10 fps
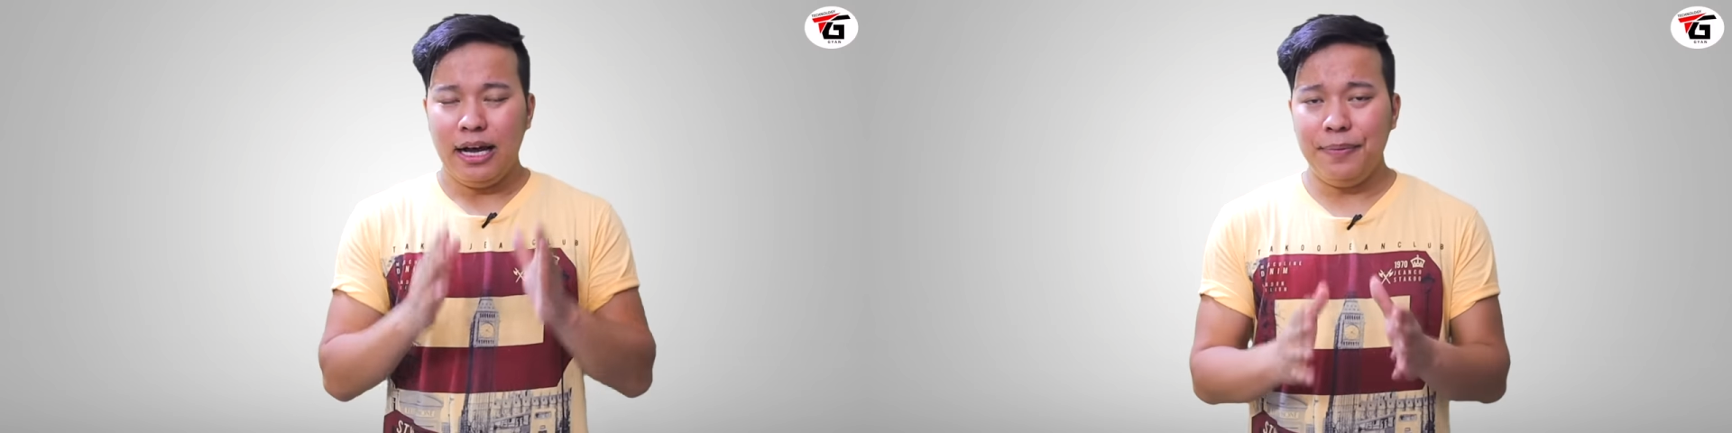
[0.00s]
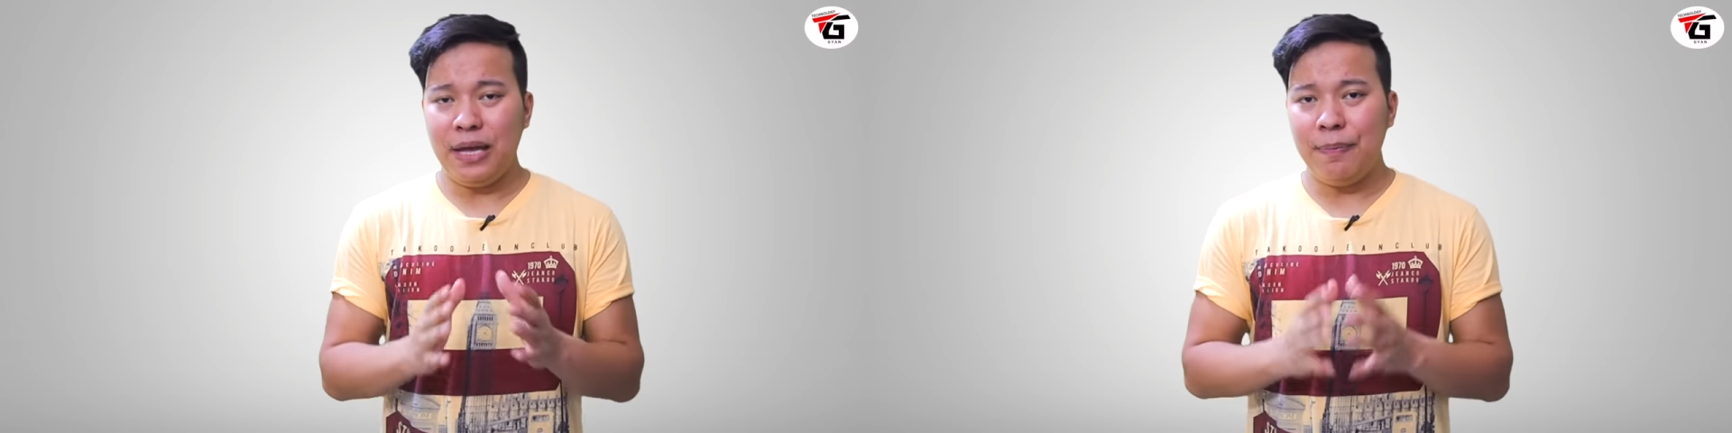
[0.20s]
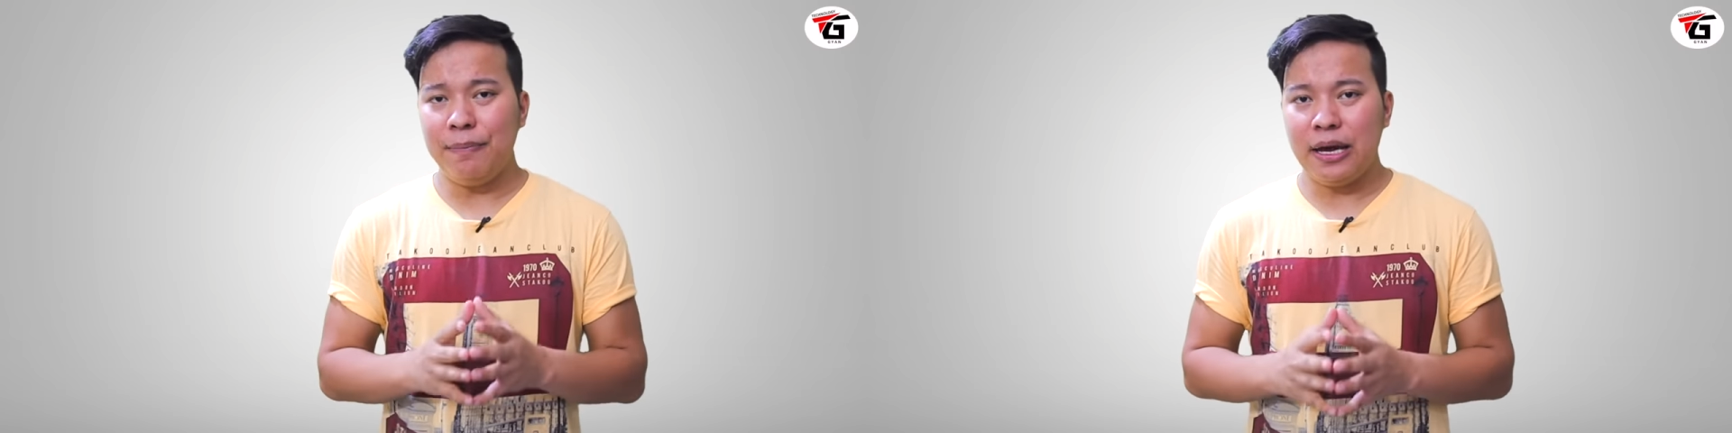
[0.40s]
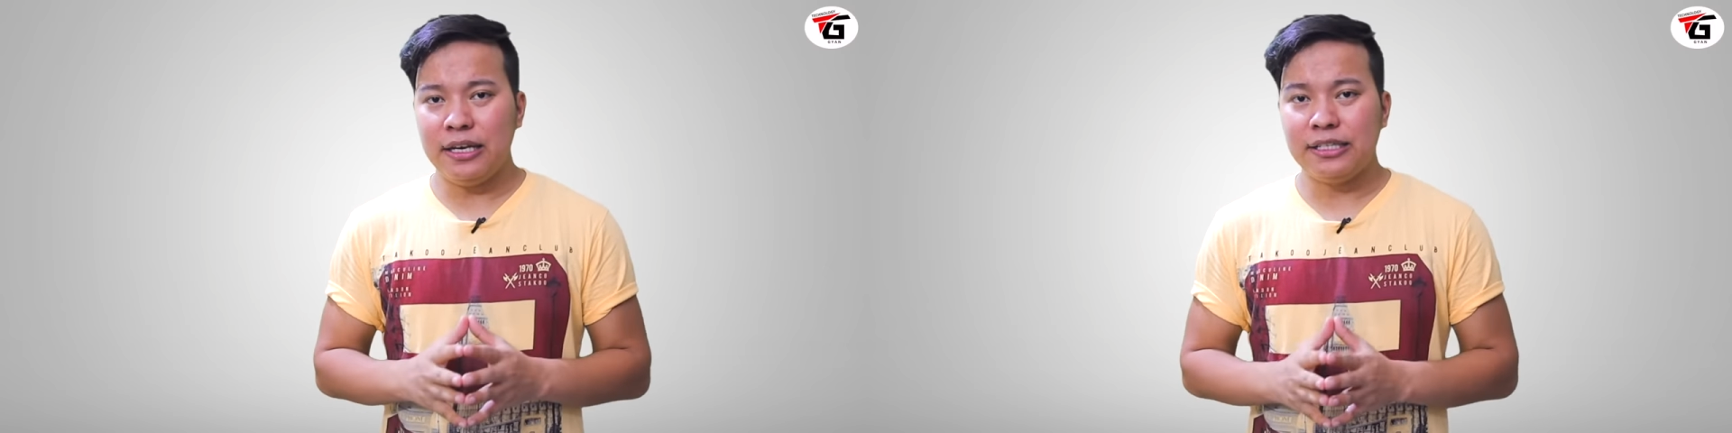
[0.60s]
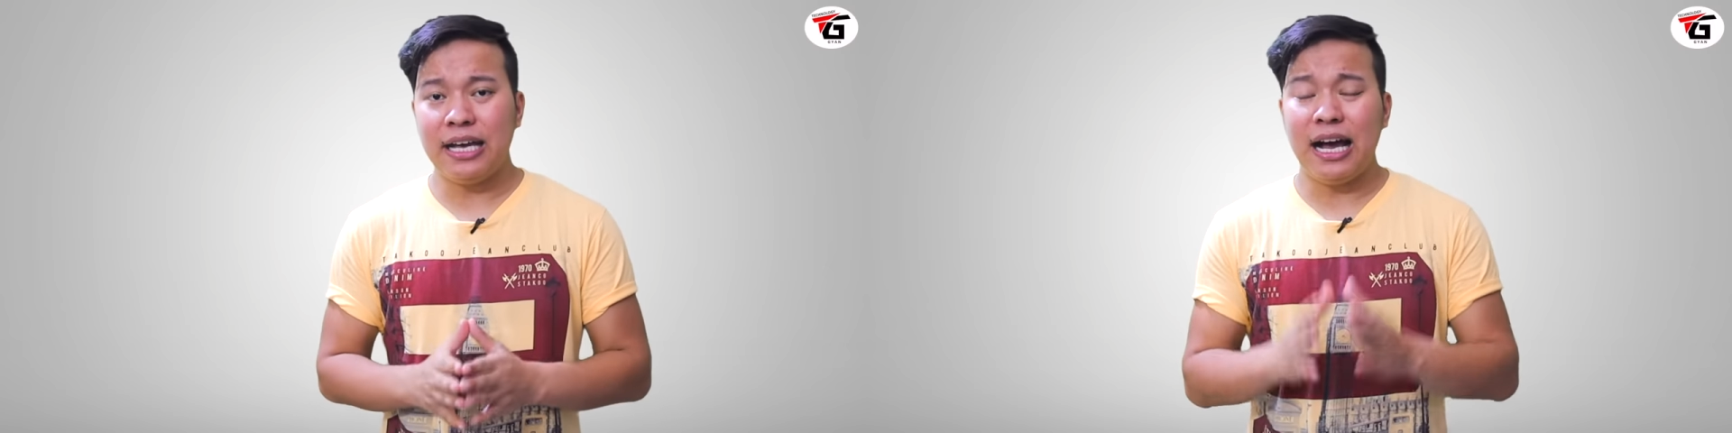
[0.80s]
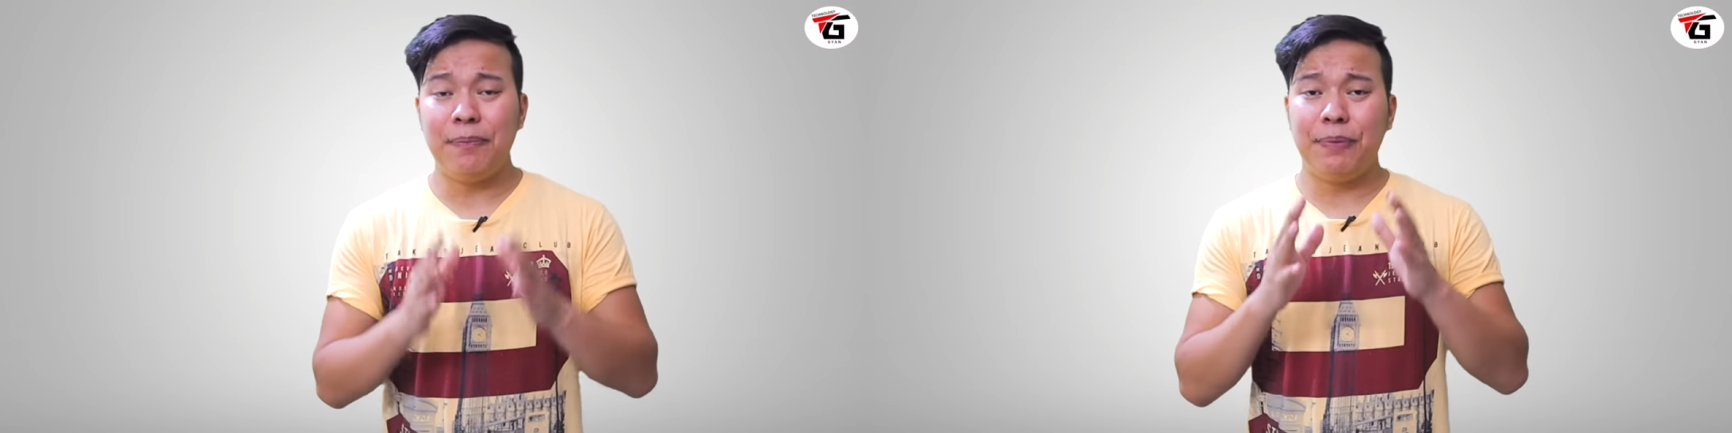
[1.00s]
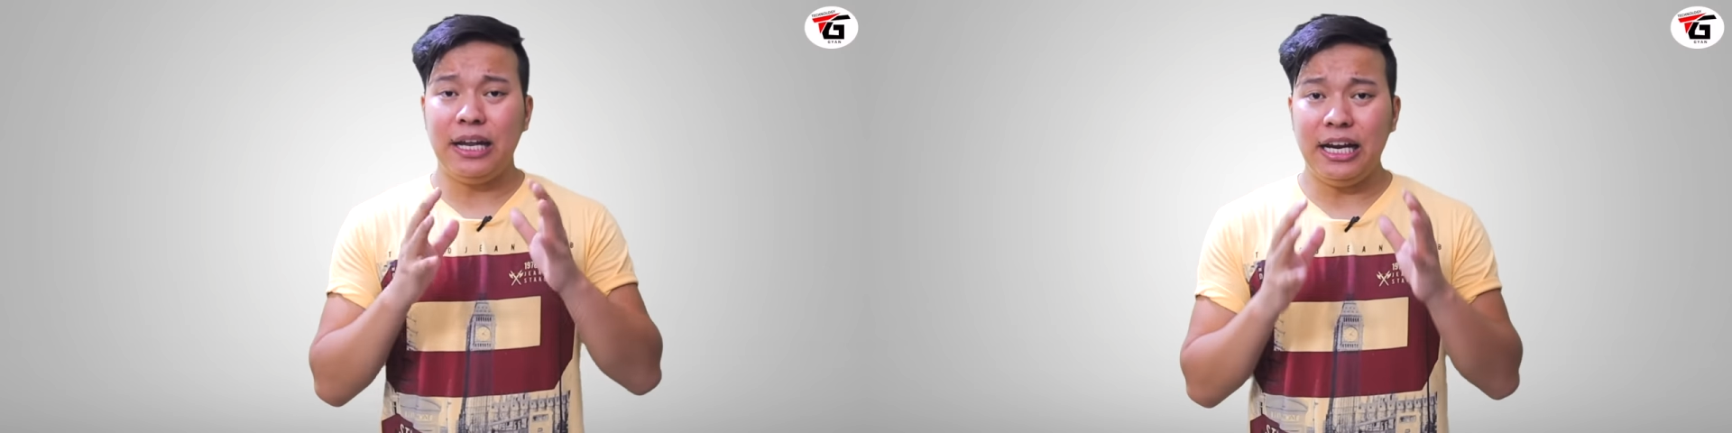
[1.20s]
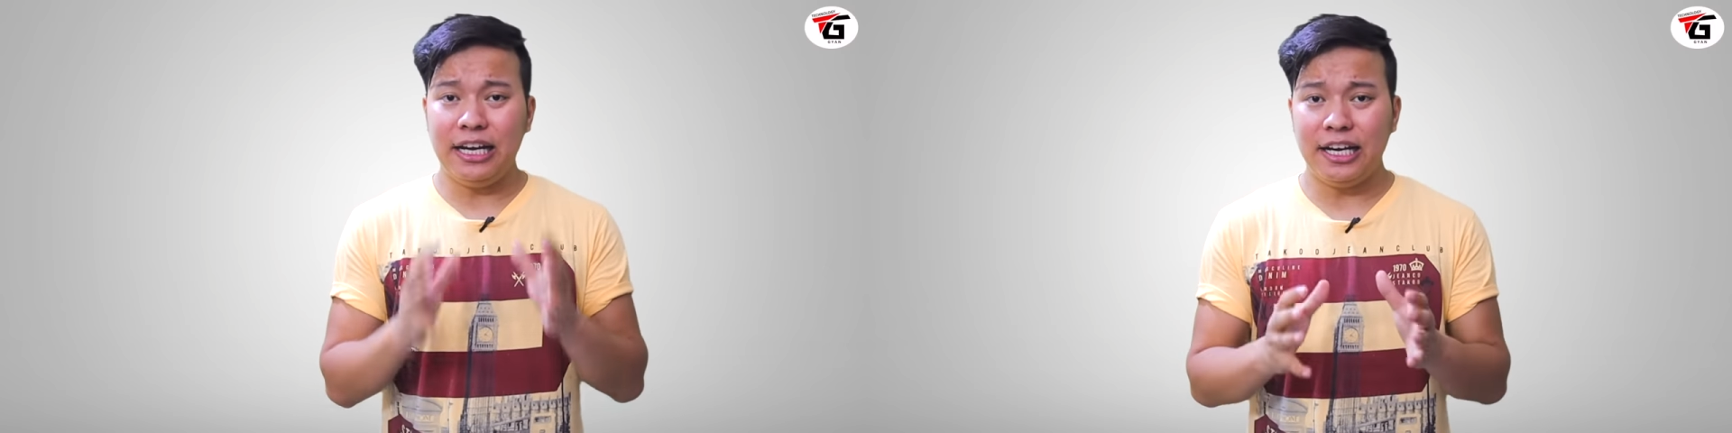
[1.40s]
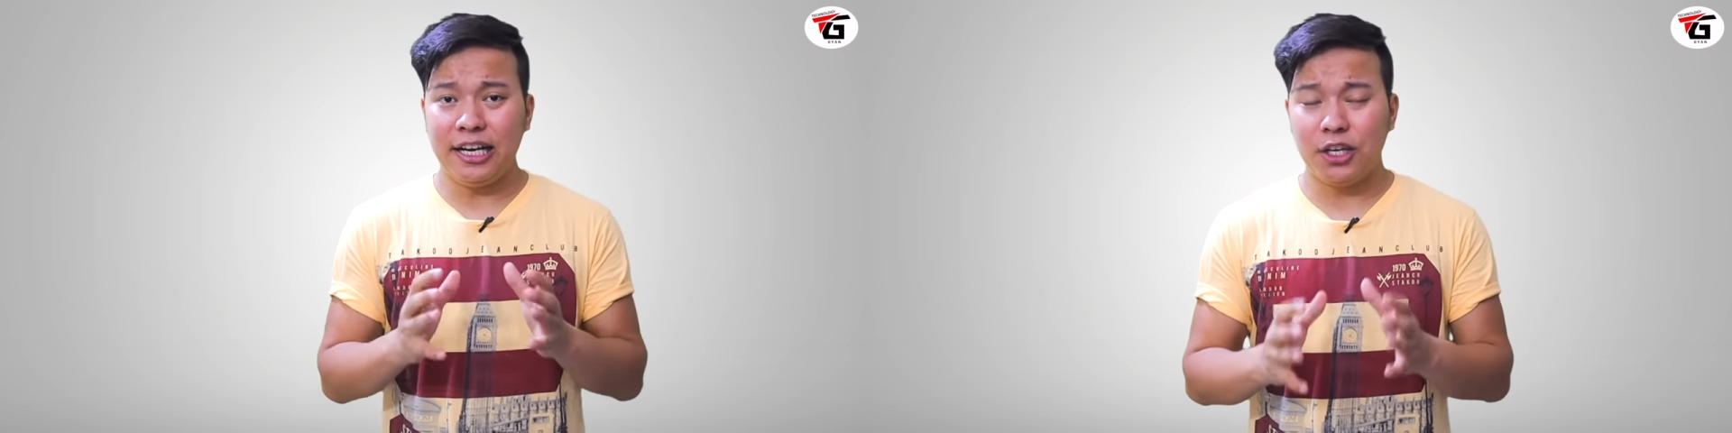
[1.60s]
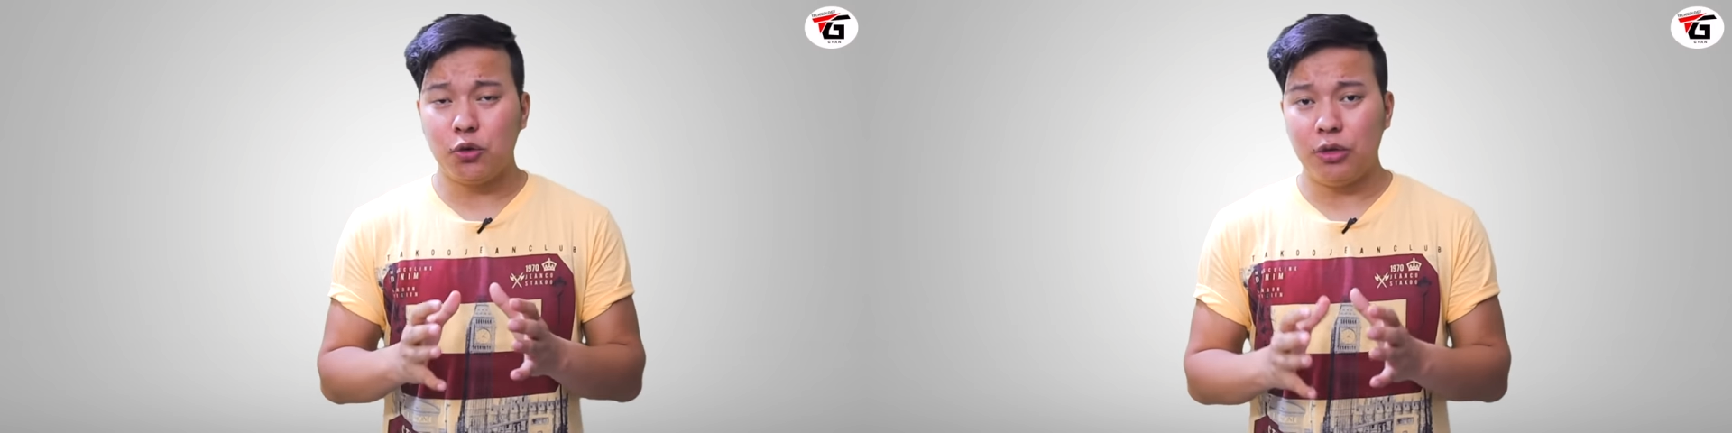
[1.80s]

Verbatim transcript: अब यहाँ पे मान लीजिए आपने इंटरनेट की